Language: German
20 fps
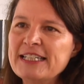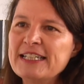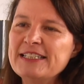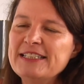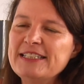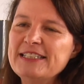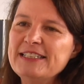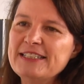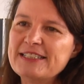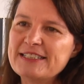
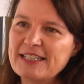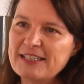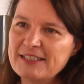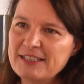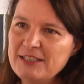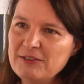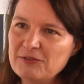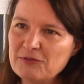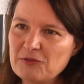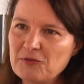Die
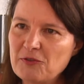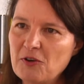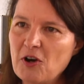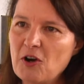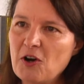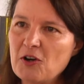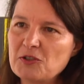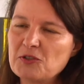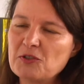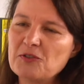Initiativen vor
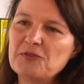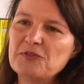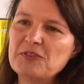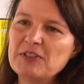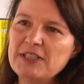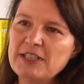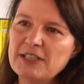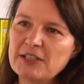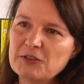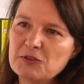Ort
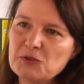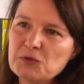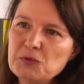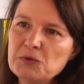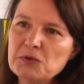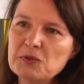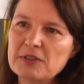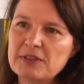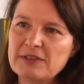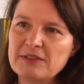öffnen ihre
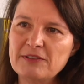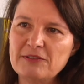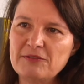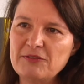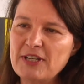Türen.